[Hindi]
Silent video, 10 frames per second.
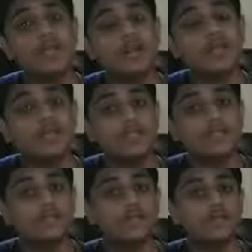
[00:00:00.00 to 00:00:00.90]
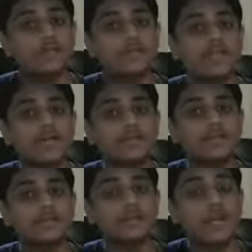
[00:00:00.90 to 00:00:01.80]
आई नाइन की तरफ भी जा
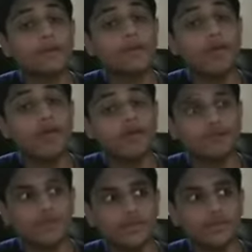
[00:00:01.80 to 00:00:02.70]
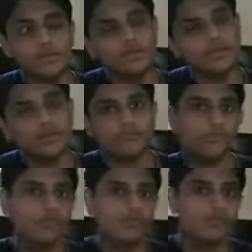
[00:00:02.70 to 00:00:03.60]
सकते हैं अगर आपको बहुत सारे काम करने हैं तो
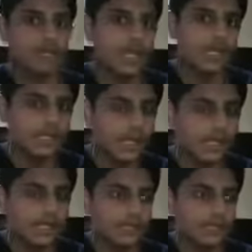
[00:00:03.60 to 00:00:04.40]
आपको जरूरी आई नाइन ही